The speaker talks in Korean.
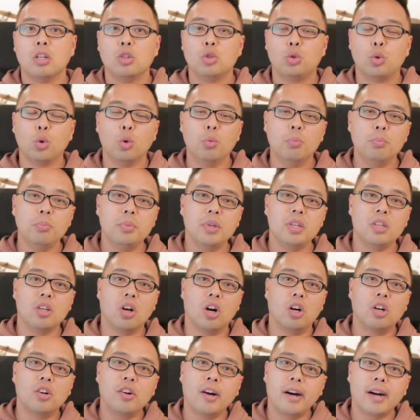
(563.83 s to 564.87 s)
좀비
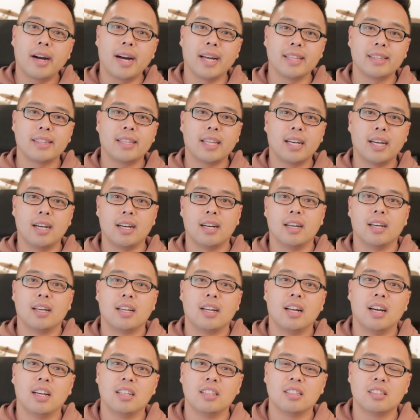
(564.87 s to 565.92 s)
영화
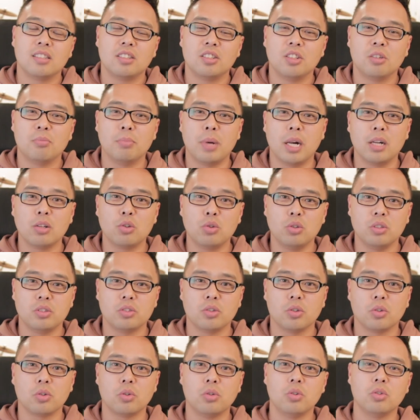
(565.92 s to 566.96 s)
같다라는 그런 말도
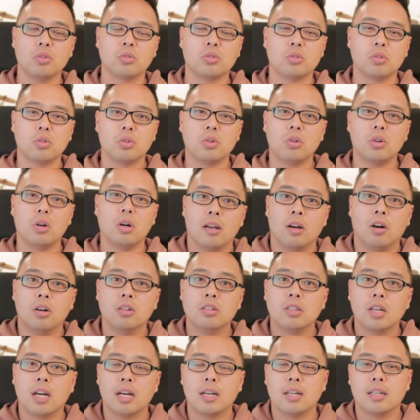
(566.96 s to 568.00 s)
있었고 그리고
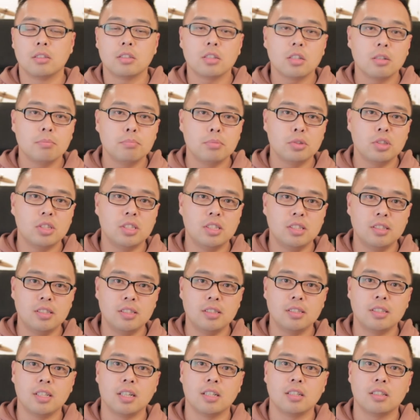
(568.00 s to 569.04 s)
어느 한 트럼프
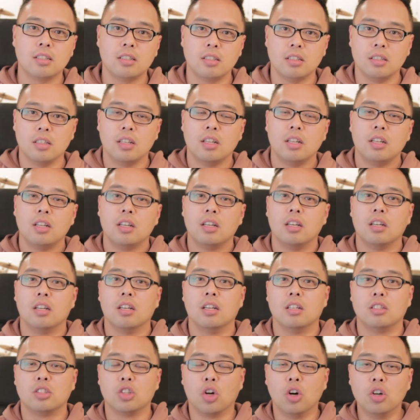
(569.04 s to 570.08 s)
지지자는
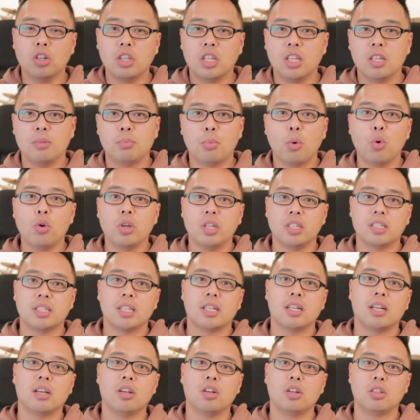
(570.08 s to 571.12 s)
전기봉
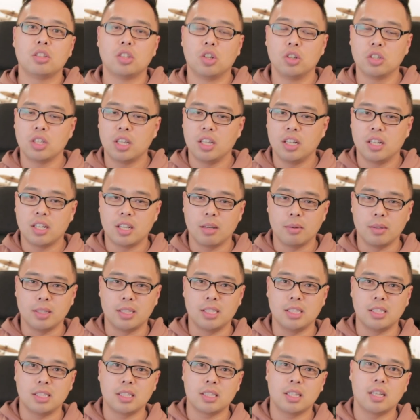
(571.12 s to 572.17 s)
있잖아요. 전기 이렇게
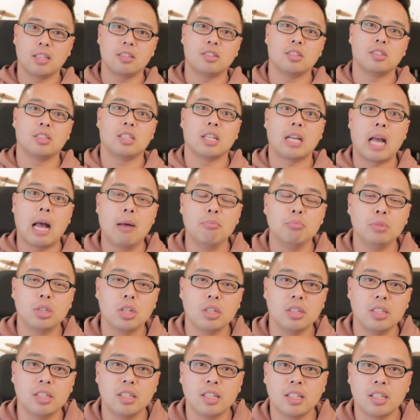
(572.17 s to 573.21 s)
지식해서 이제
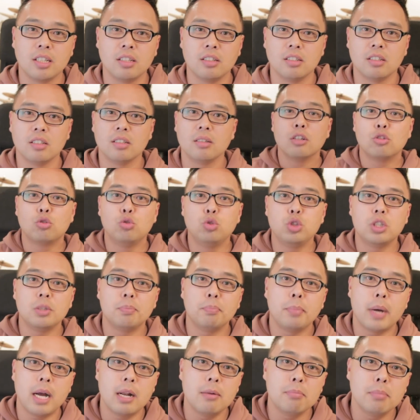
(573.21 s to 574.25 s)
감전 일으키는
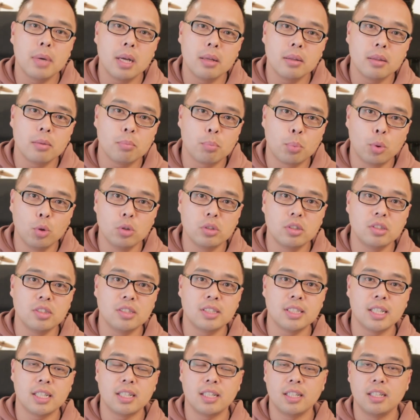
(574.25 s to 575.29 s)
구십팔만
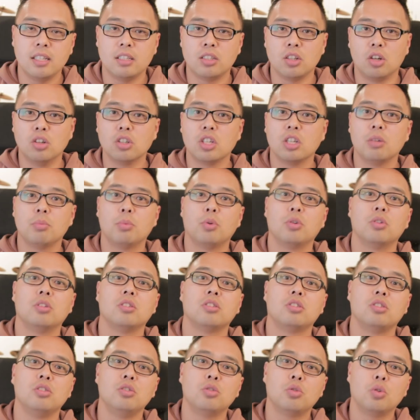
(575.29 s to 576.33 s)
볼트짜리
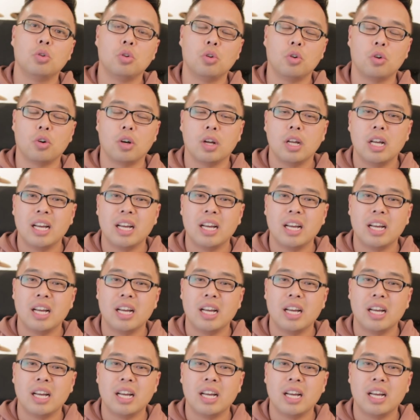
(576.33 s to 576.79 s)
전기봉을 들고